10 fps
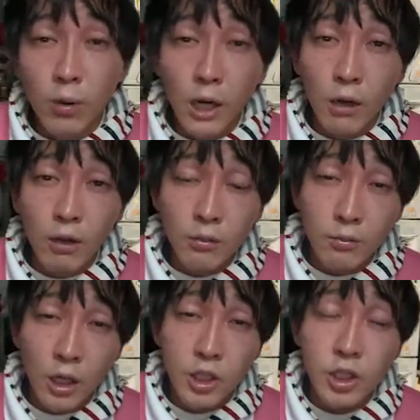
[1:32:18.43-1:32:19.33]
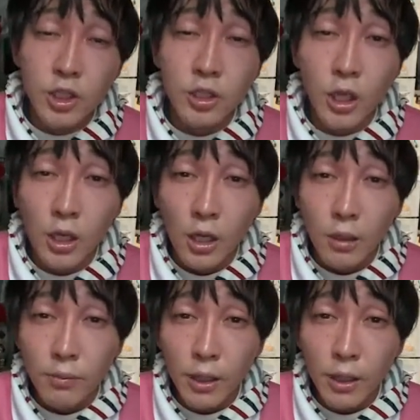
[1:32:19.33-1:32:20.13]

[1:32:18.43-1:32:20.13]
前はまあ失礼、